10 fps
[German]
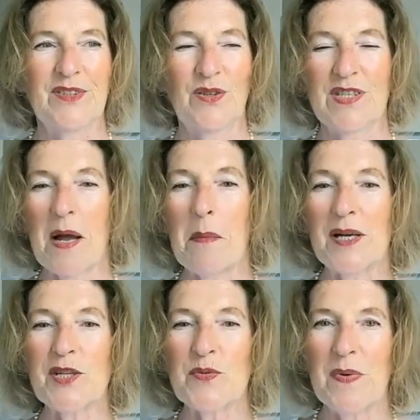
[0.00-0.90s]
uns da
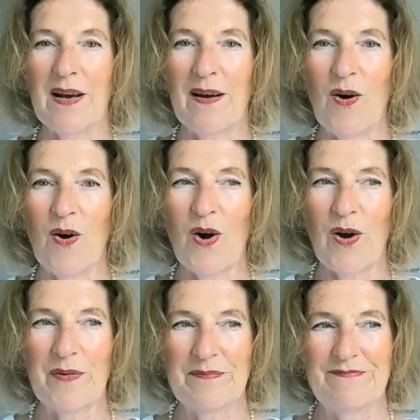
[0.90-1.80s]
manchmal
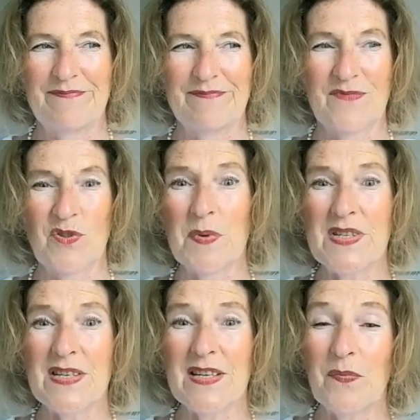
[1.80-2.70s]
auch so ein
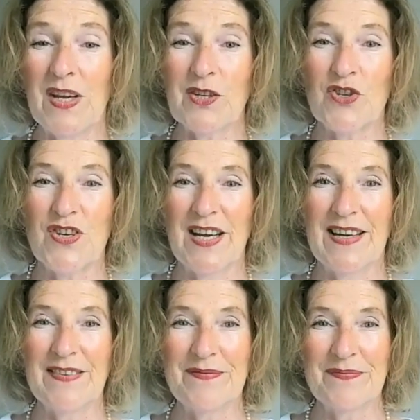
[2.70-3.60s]
bisschen im Weg
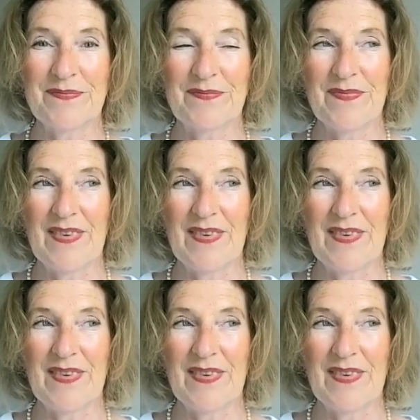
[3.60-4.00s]
stehen,